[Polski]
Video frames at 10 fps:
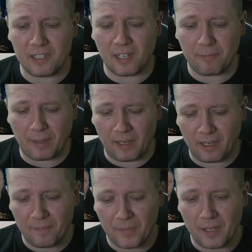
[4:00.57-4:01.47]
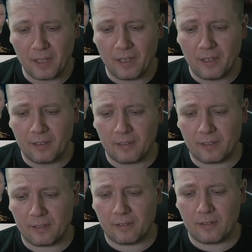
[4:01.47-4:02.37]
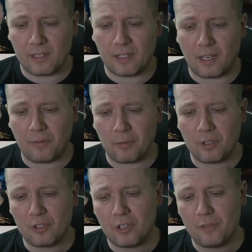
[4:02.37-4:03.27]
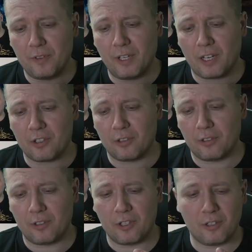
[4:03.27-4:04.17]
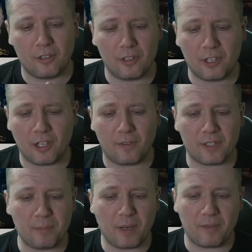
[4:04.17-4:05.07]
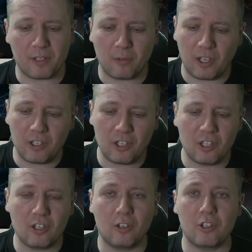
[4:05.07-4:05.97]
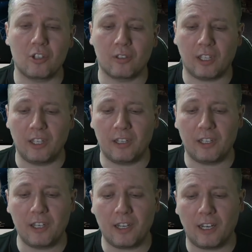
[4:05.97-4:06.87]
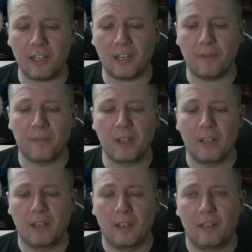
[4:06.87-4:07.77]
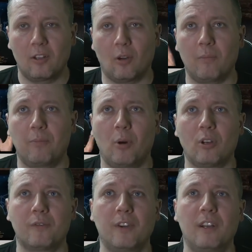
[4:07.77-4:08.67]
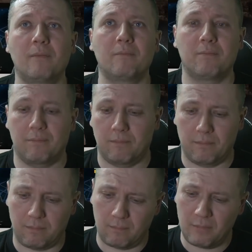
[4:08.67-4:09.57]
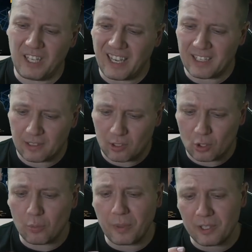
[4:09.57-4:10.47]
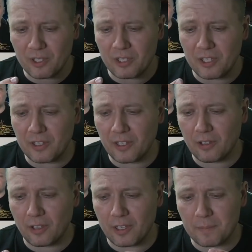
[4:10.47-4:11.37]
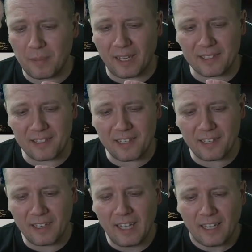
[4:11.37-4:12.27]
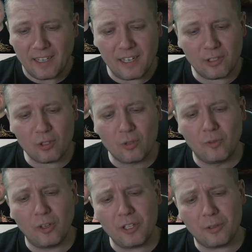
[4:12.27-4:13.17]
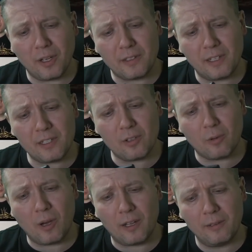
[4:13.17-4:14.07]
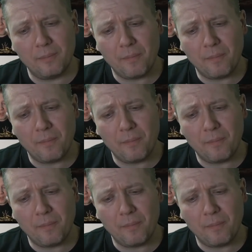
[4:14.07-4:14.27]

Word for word: SafePala zastanawiam się, co się wydarzy. To jest, to jest ciekawa sprawa. Słuchajcie, jeśli chodzi jeszcze o takie technikalia, no portfel nie jest super solidny, to jest plastik. Nie jest to z gównolitu jak Trezor One,